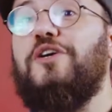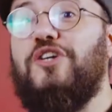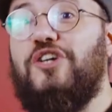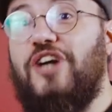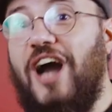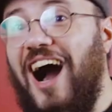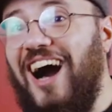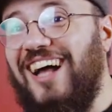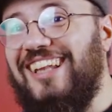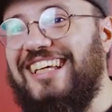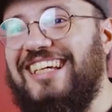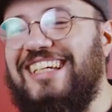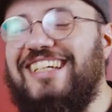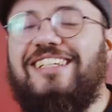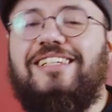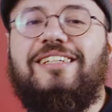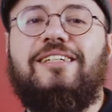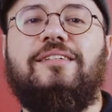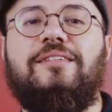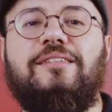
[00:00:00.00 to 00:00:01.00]

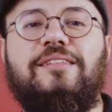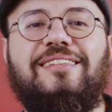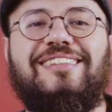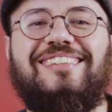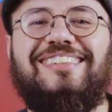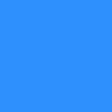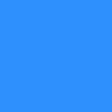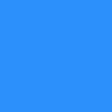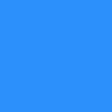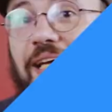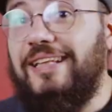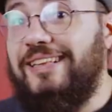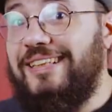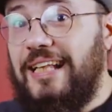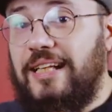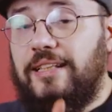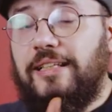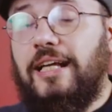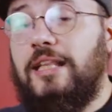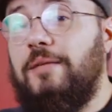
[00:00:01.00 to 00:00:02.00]
colleague
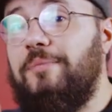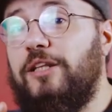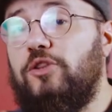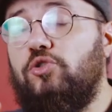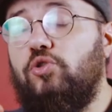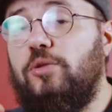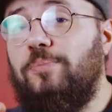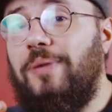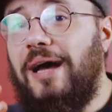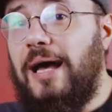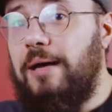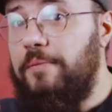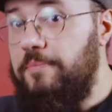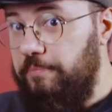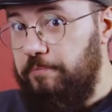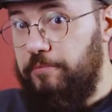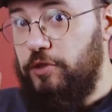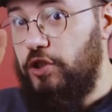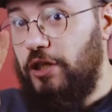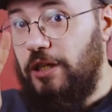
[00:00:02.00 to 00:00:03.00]
التلات كلمات دول بقى
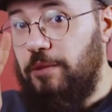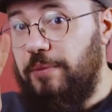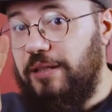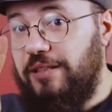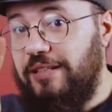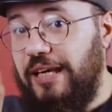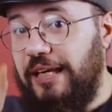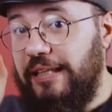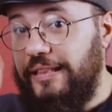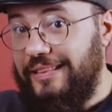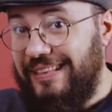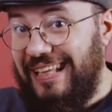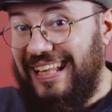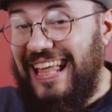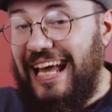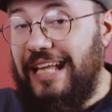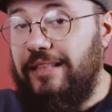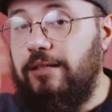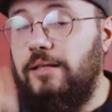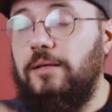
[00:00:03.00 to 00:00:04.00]
مش كلمتين
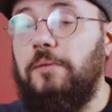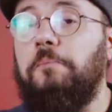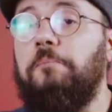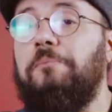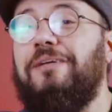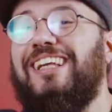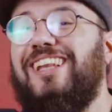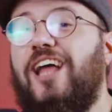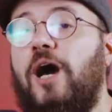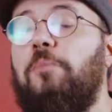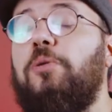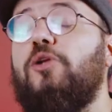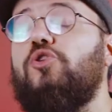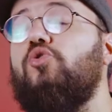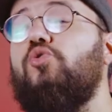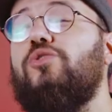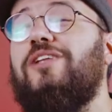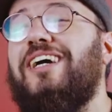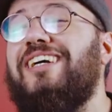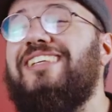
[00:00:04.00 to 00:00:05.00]
تلاتة
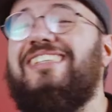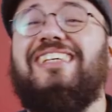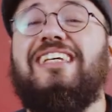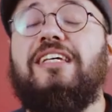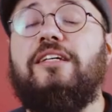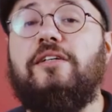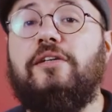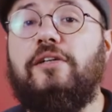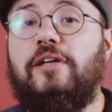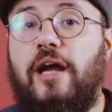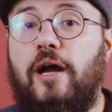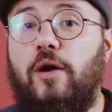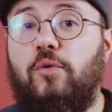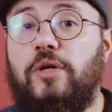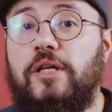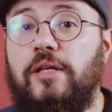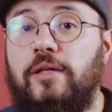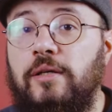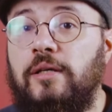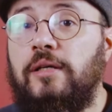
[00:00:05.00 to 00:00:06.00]
بيلخبطونا كتير
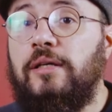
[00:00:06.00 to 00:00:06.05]
قوي